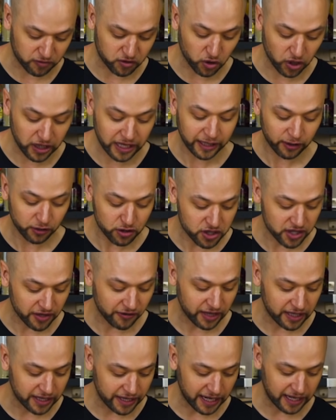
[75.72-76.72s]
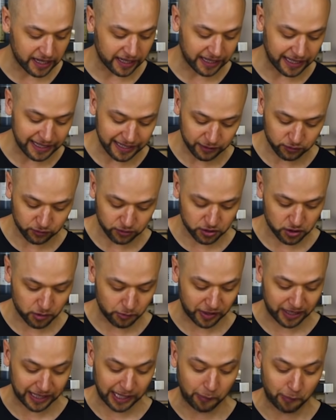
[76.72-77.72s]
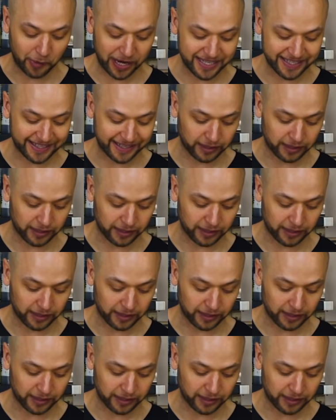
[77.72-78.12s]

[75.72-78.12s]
В школе, короче, давали реально каникулы, чтобы копать